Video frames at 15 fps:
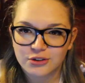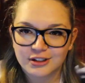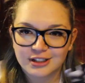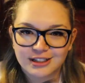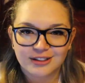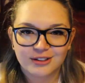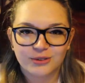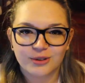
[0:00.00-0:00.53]
sono
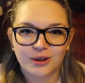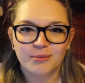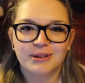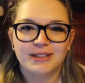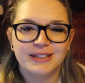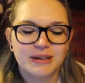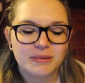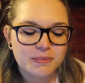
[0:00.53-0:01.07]
andata
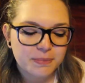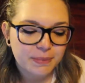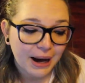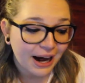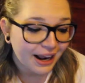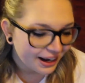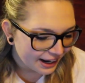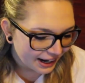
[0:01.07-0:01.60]
totalmente in
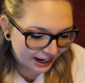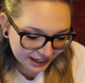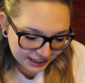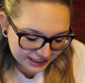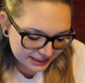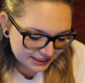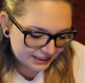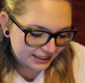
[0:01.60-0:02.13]
palla
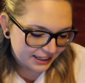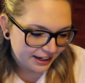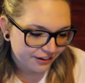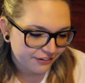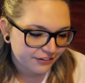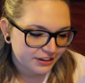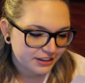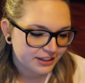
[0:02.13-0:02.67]
e
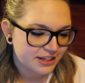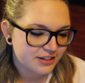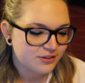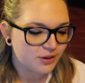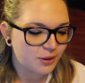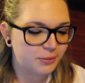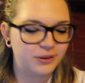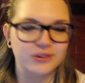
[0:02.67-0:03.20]
infatti
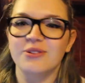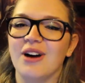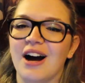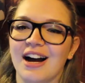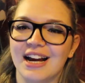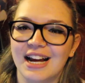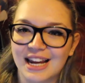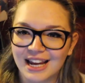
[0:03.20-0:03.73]
adesso la metto
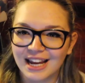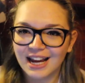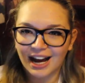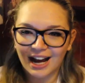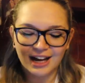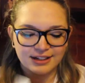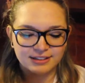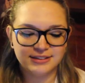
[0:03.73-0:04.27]
anche
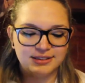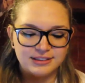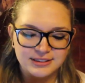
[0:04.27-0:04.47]
a...